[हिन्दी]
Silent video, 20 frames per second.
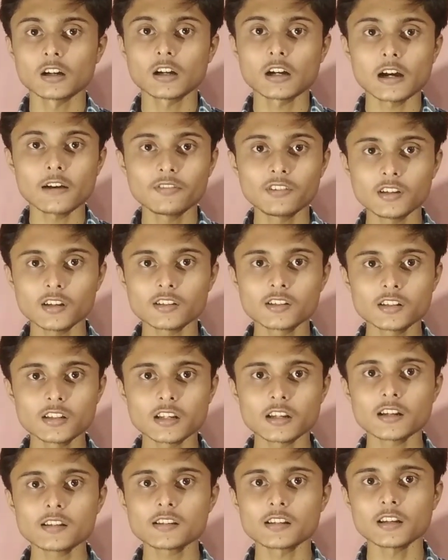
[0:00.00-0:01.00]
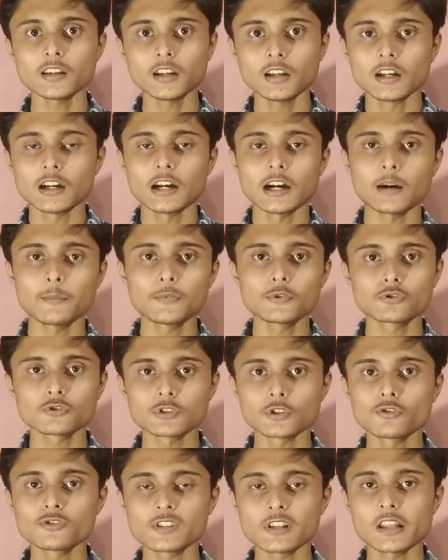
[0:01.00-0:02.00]
काफ़ी अच्छी तरीके से आप इसको
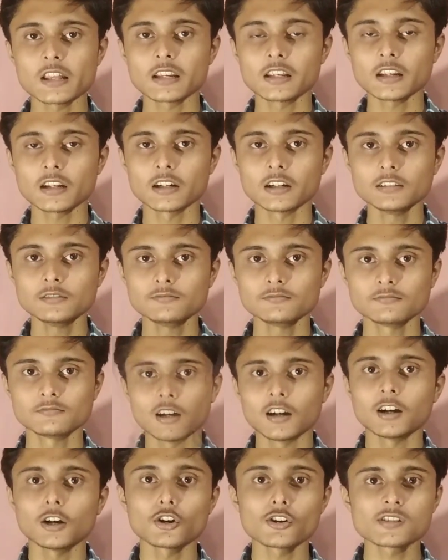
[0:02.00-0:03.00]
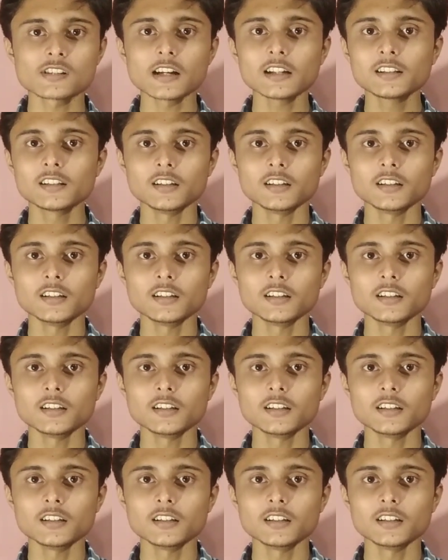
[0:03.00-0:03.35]
ज़रूर से देखिएगा और साथ